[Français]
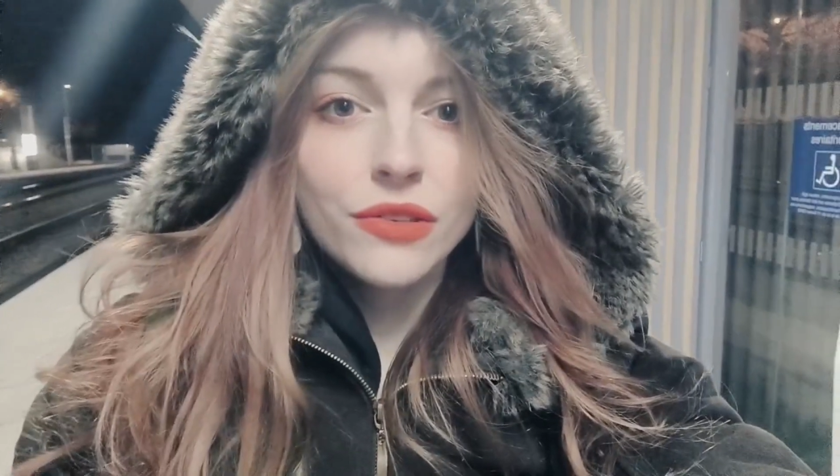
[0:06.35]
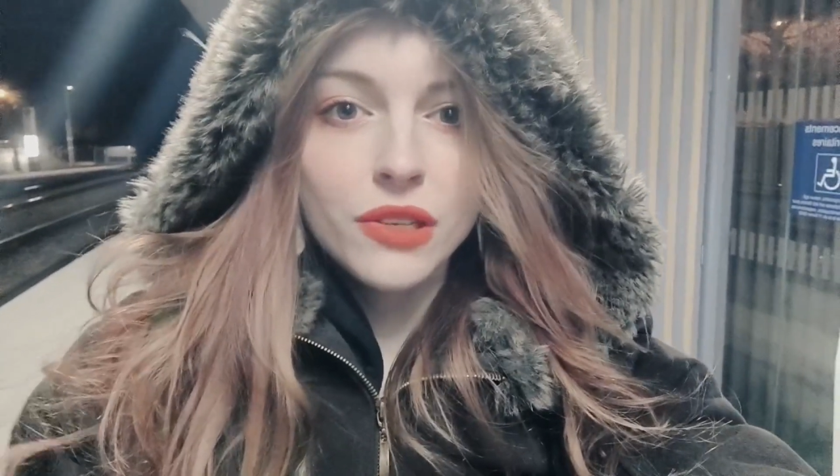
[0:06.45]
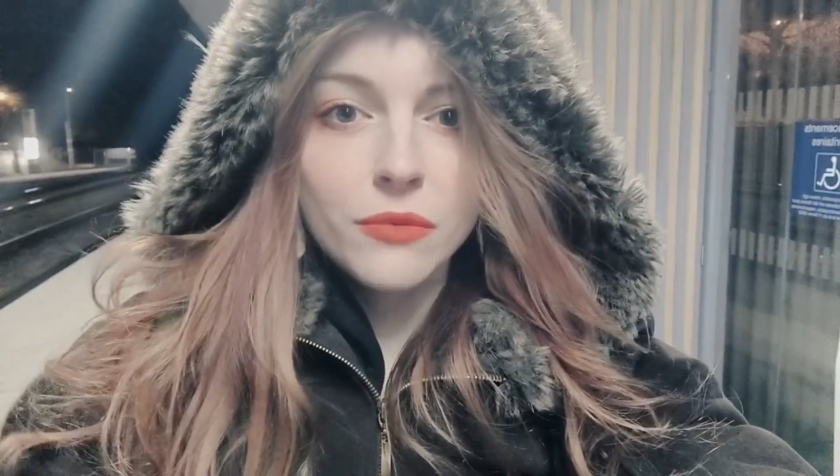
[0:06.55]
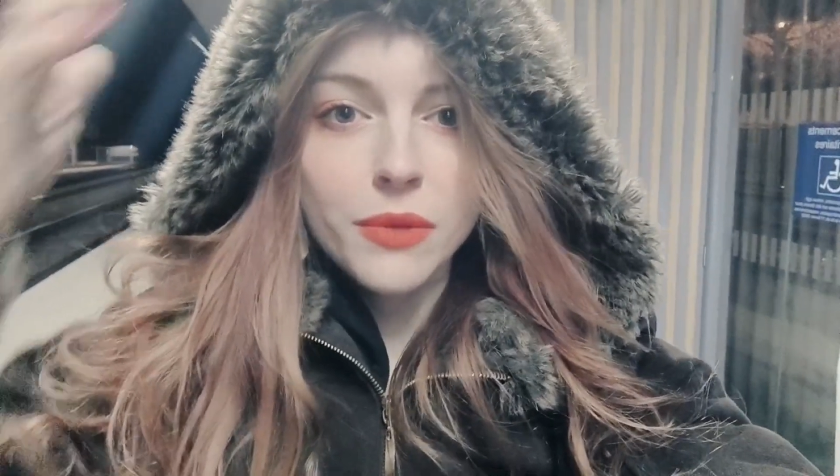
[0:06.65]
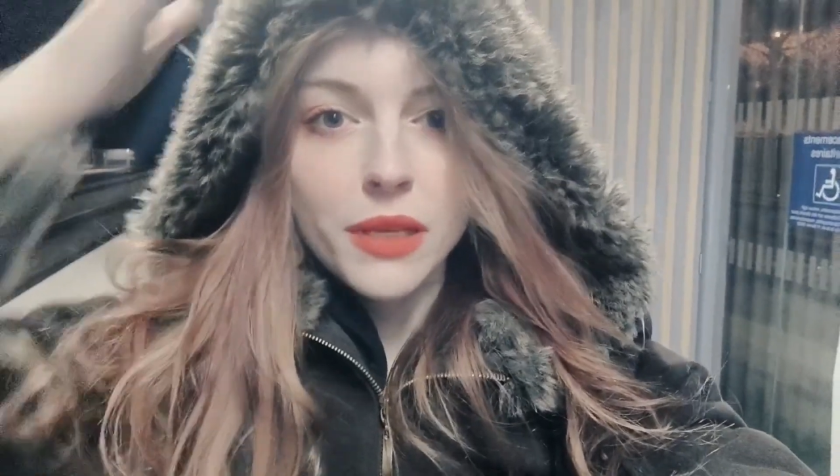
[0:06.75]

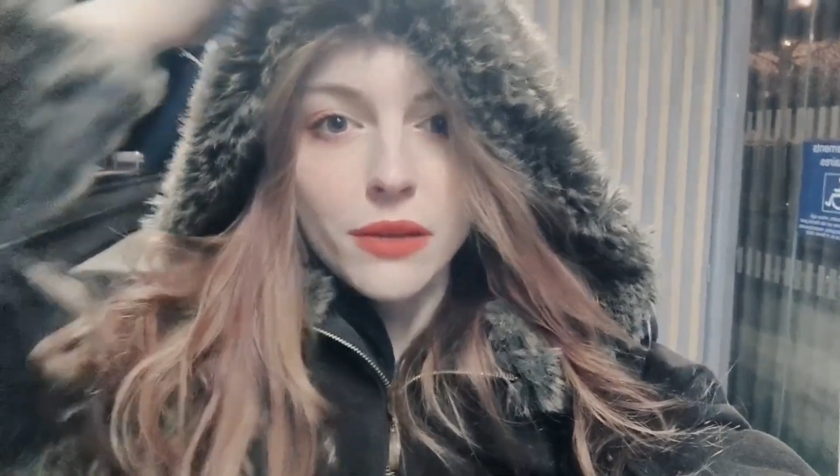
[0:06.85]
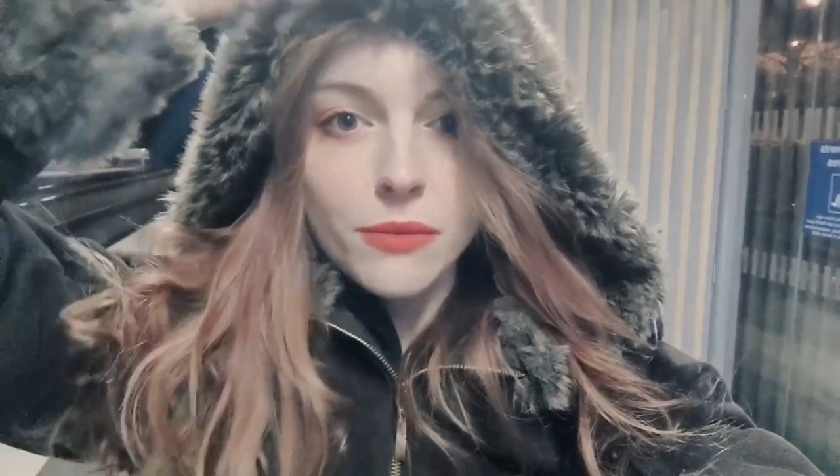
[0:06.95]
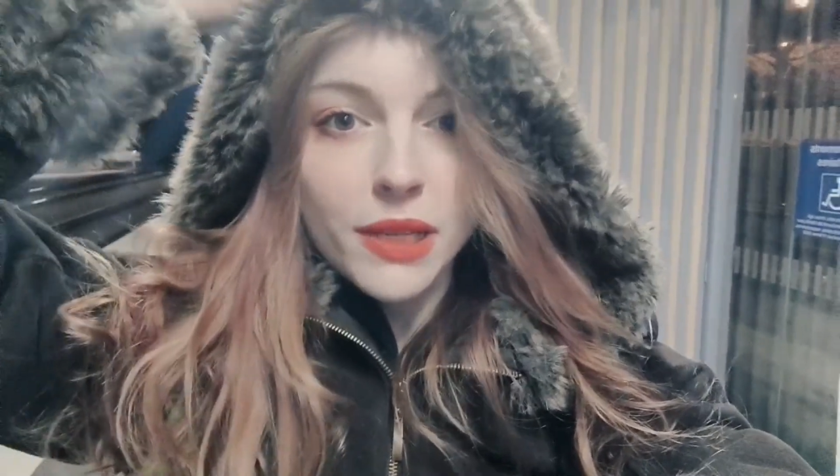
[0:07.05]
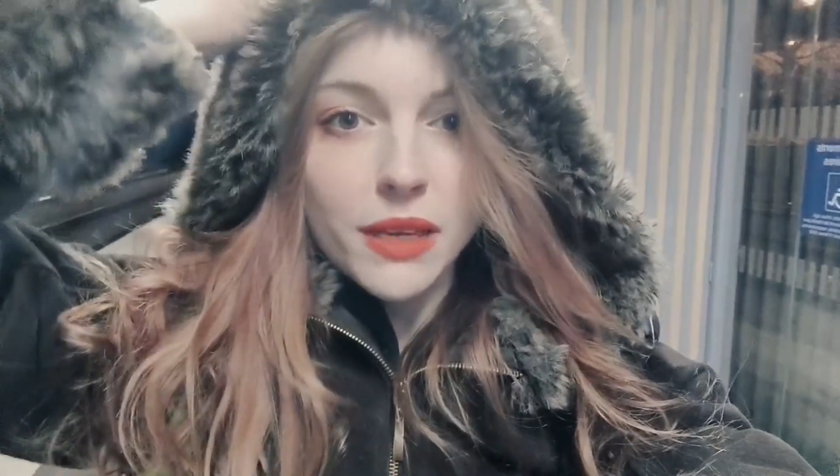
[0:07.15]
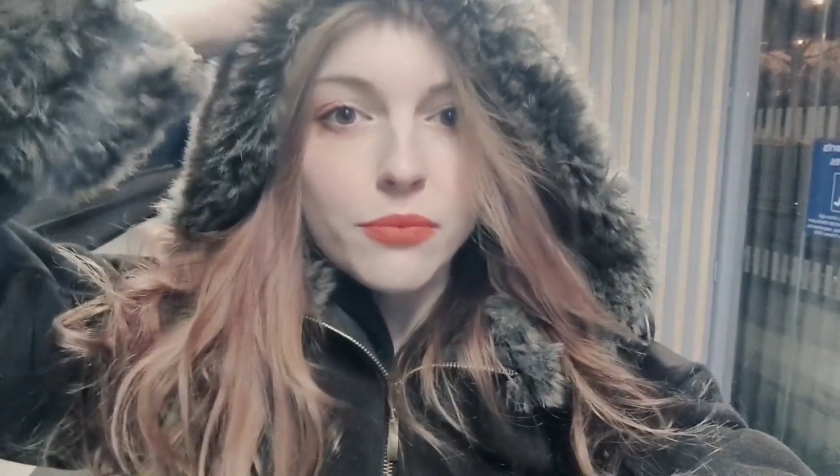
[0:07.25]
j'ai mis
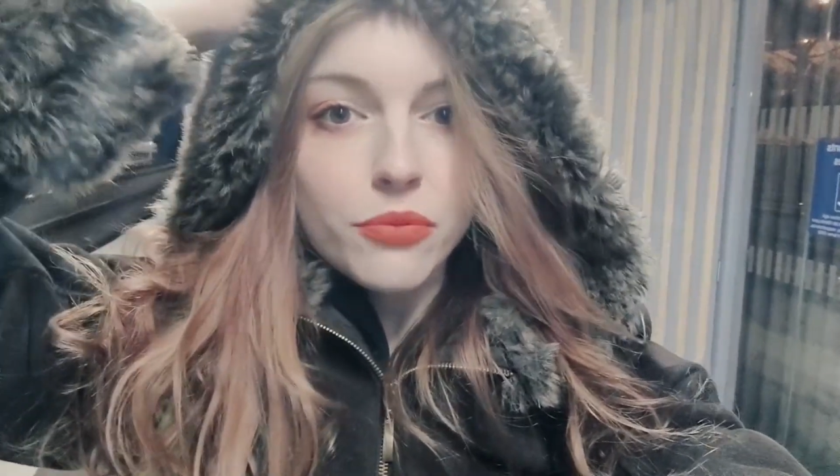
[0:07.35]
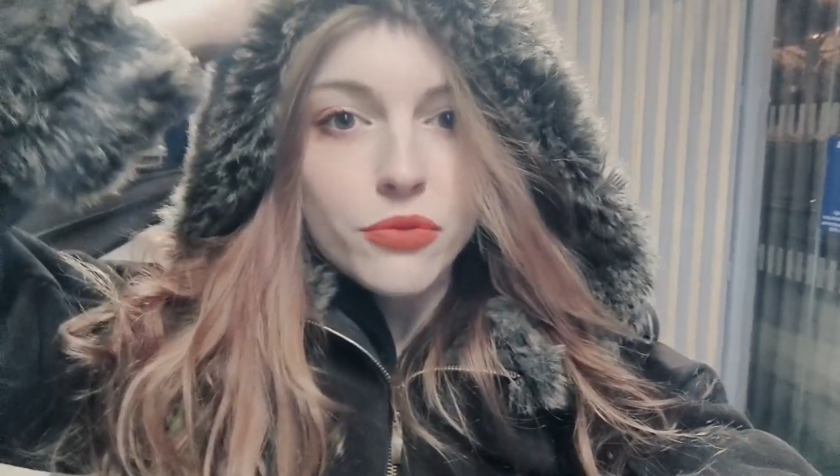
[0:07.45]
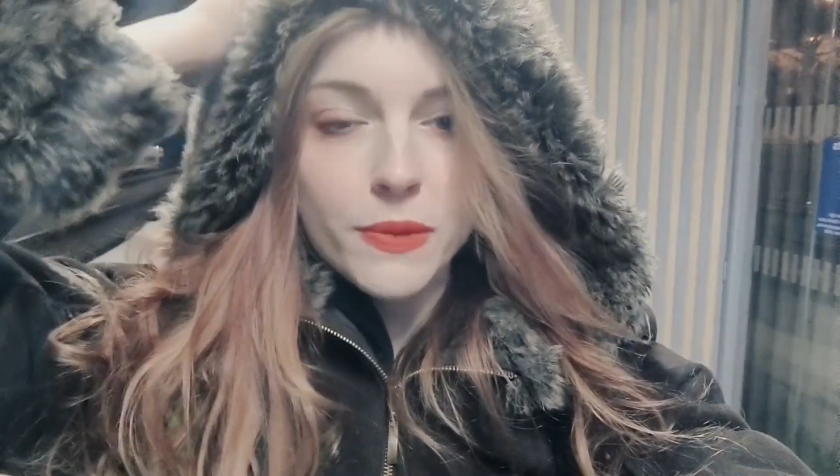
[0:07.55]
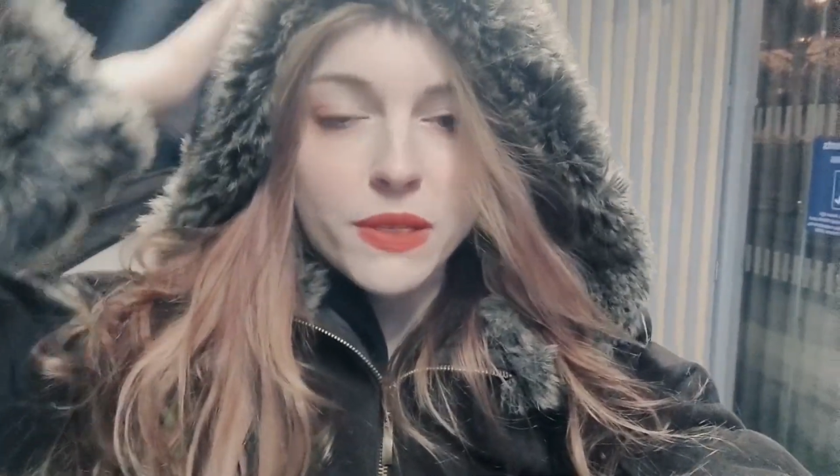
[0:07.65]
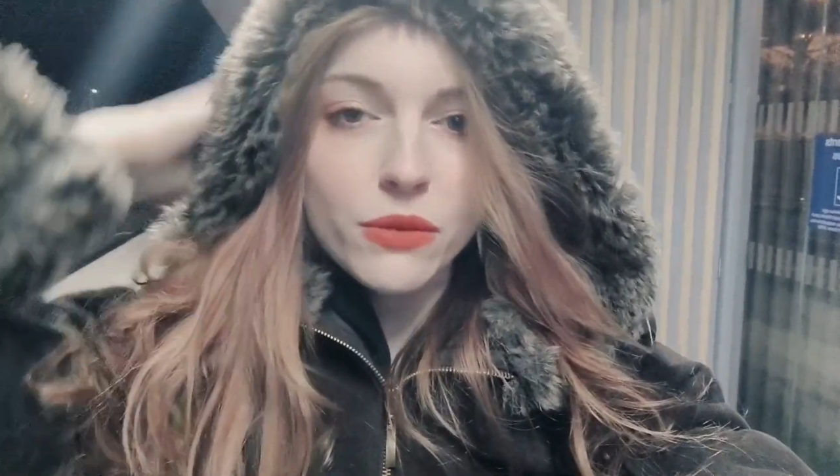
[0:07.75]
ma
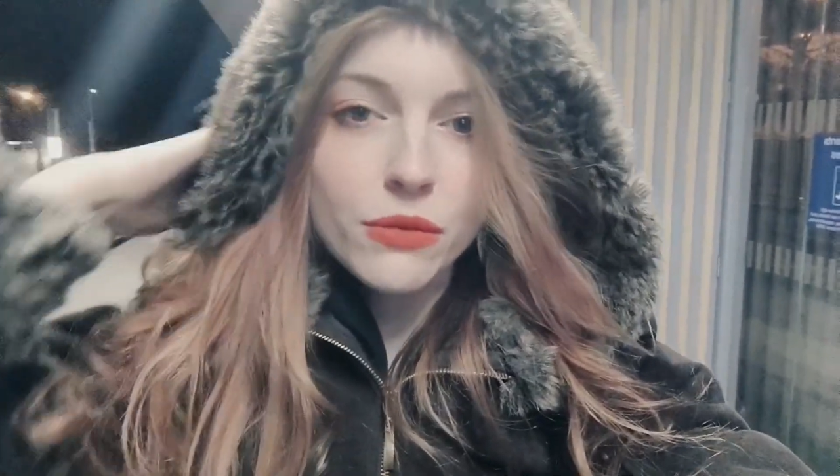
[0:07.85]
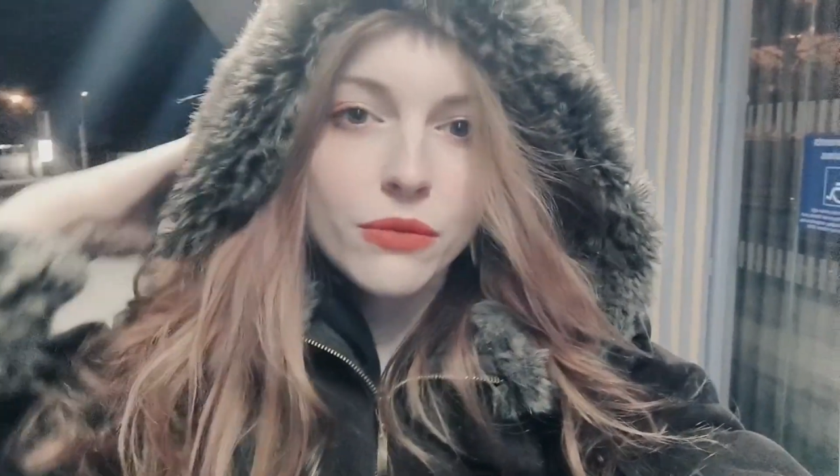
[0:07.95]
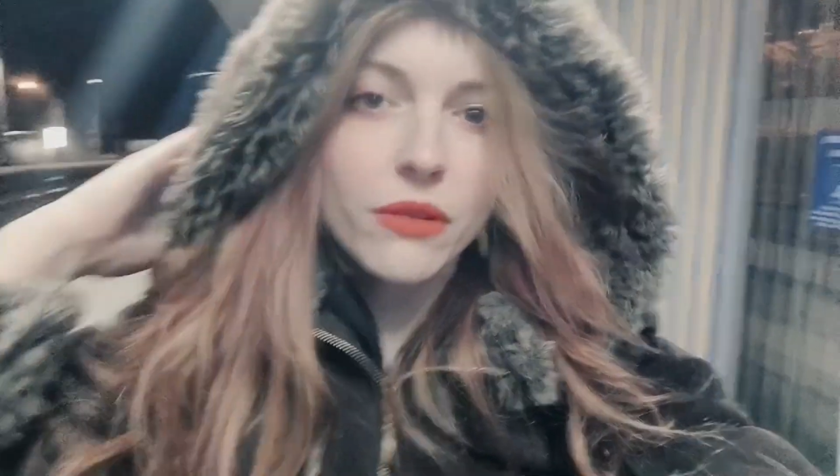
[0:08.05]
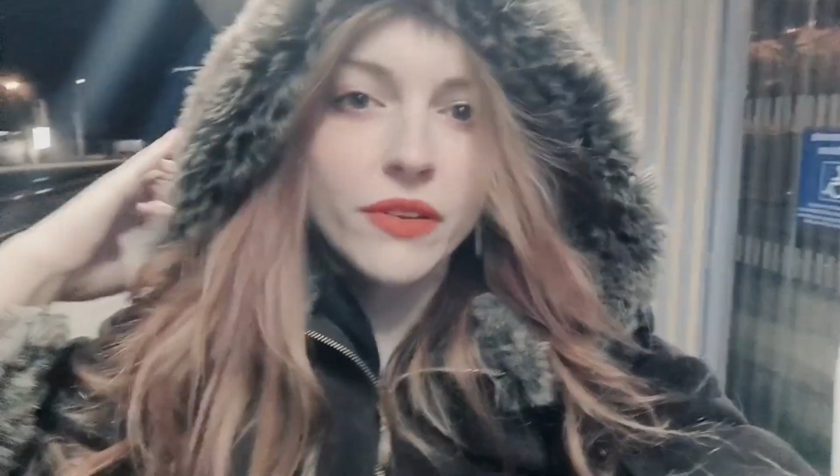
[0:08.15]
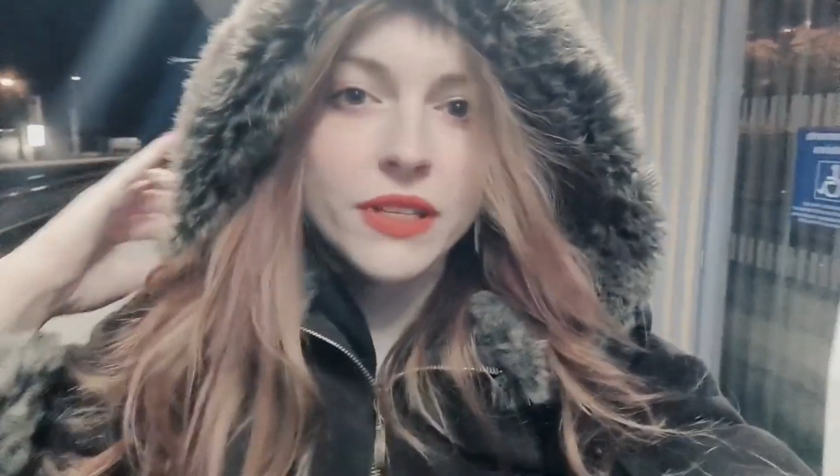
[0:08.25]
capuche parce
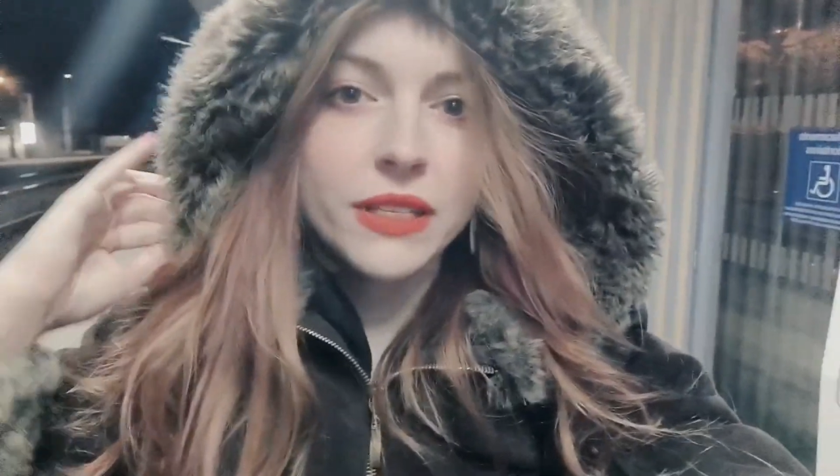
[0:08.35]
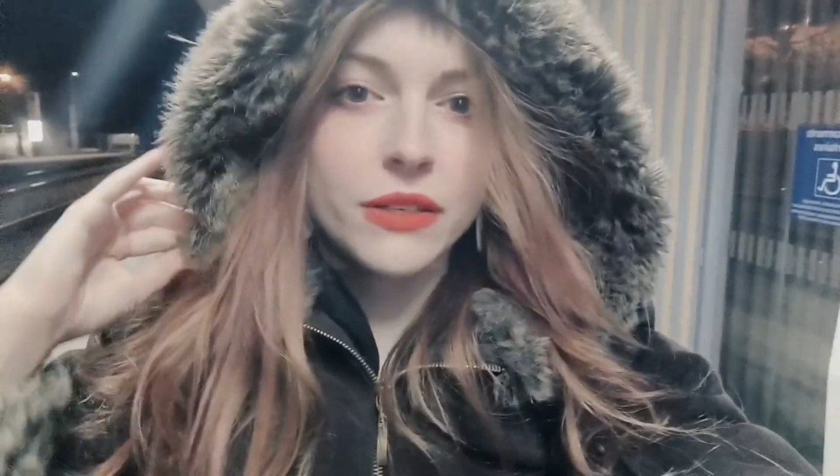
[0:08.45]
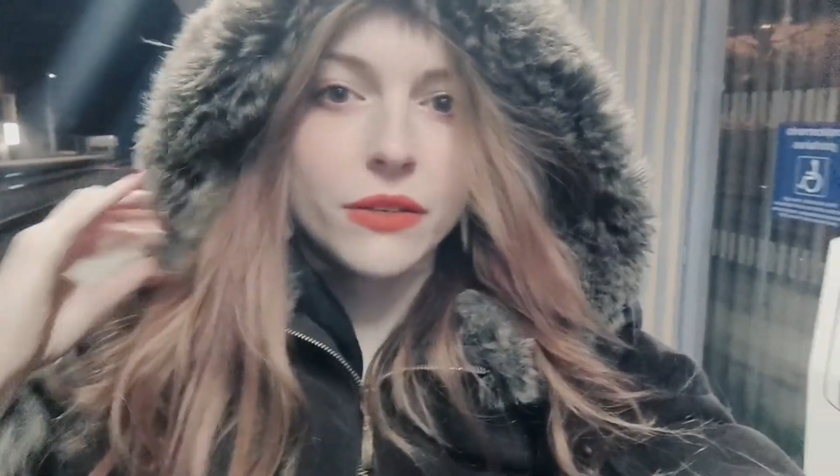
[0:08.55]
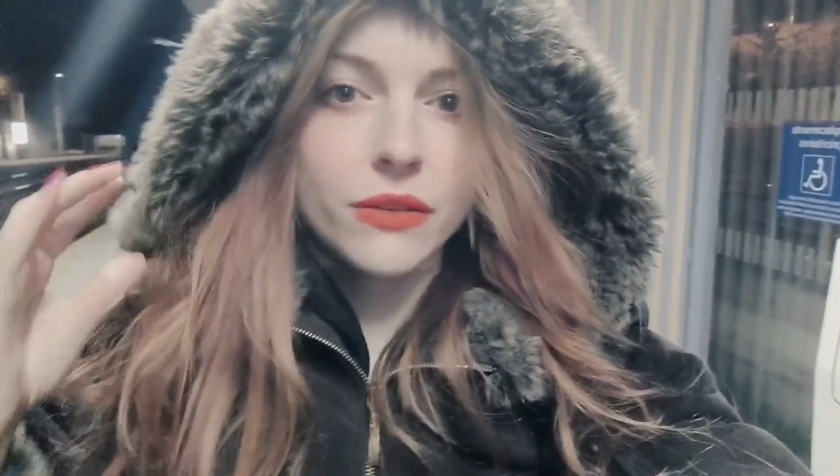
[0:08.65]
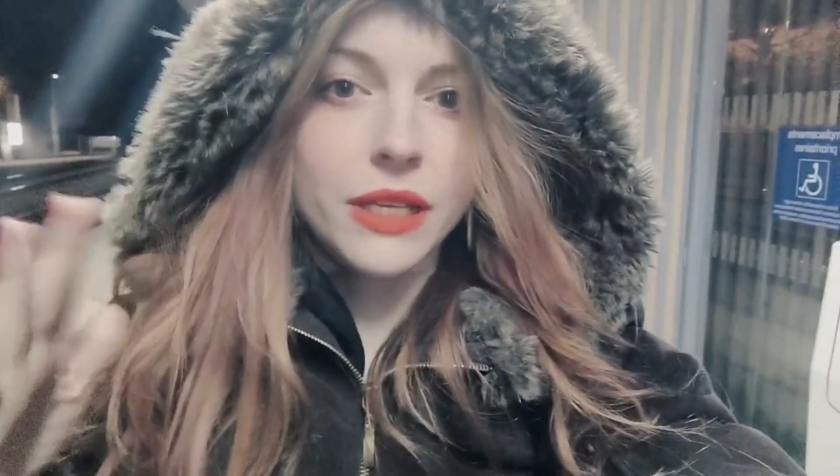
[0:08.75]
que en fait